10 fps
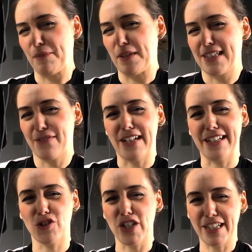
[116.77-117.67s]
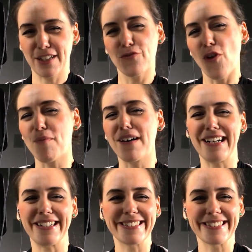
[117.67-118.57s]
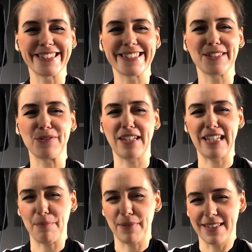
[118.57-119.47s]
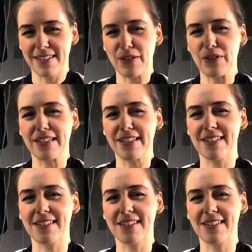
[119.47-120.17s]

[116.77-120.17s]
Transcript: Man ist vielleicht schlecht vorbereitet und danach passiert auch nichts.